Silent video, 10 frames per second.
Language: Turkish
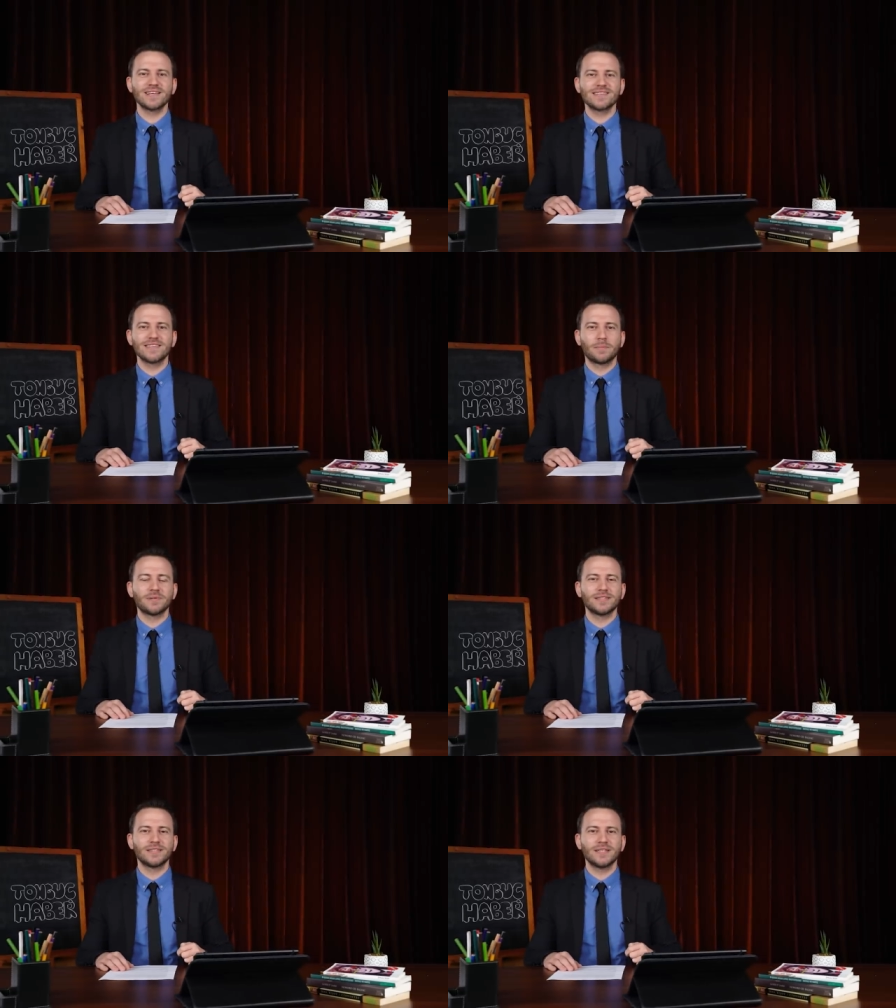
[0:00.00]
nasıl
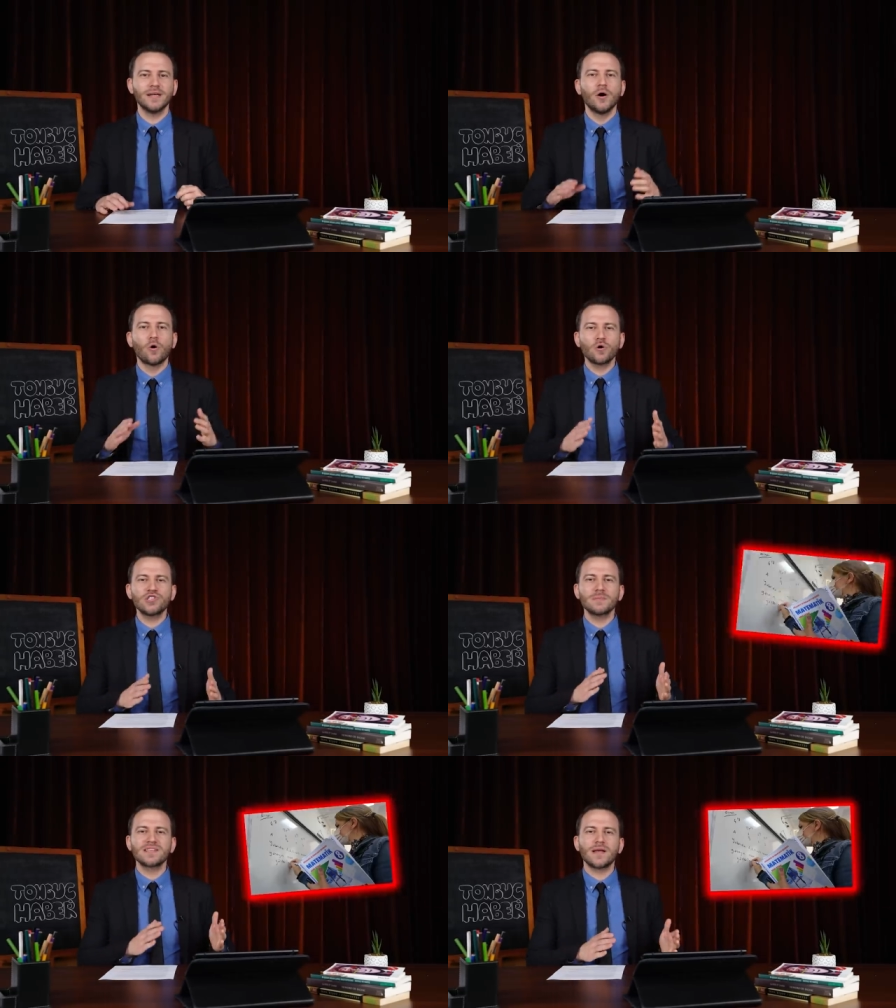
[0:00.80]
yapıldığını.
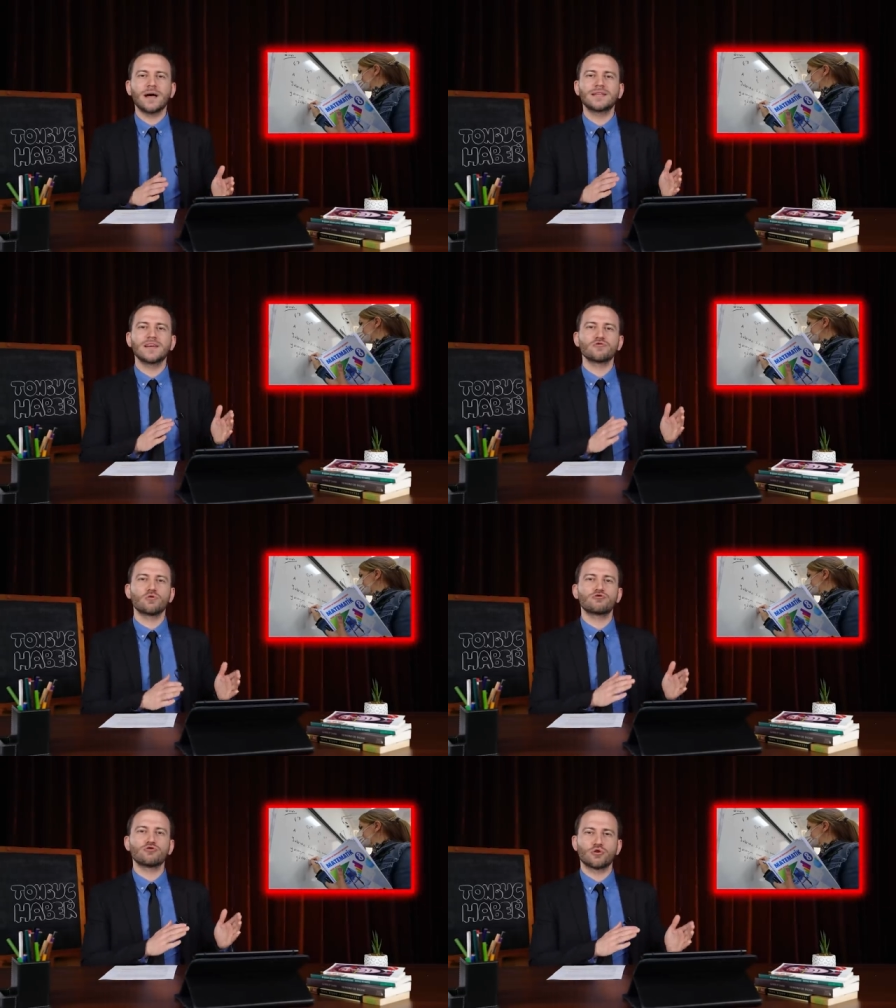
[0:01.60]
Hocamız tahtaya
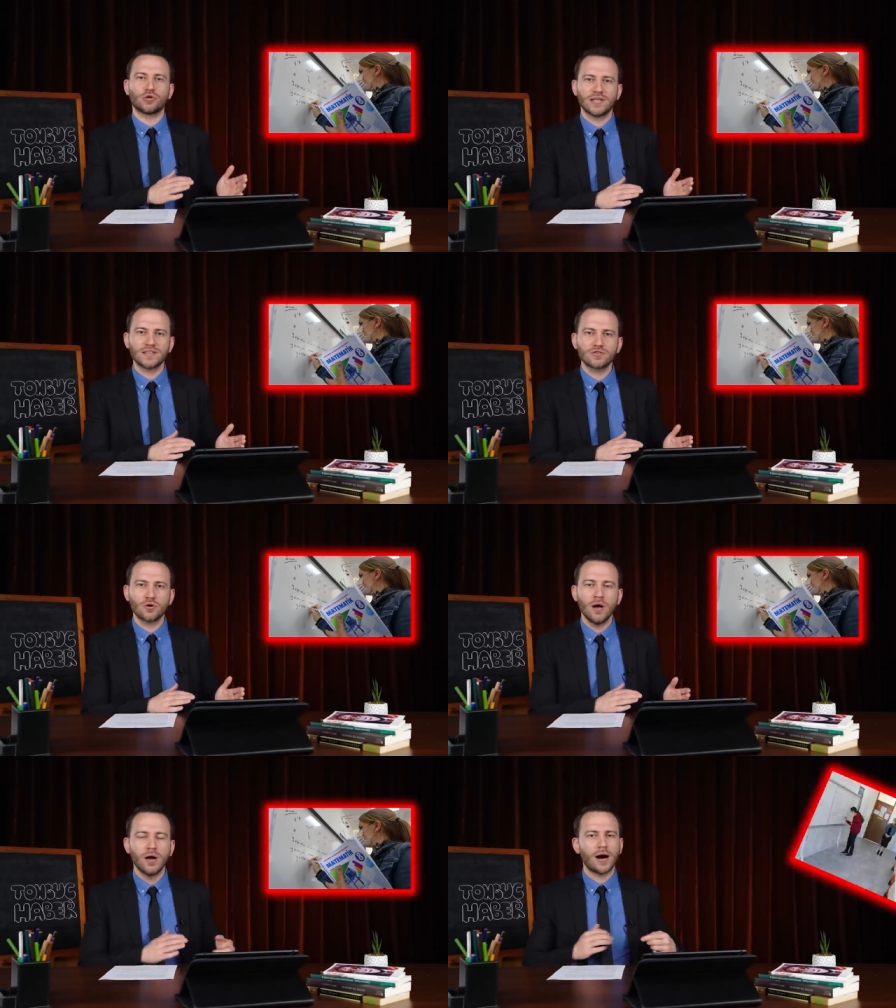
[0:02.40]
sorusunu yazıyor.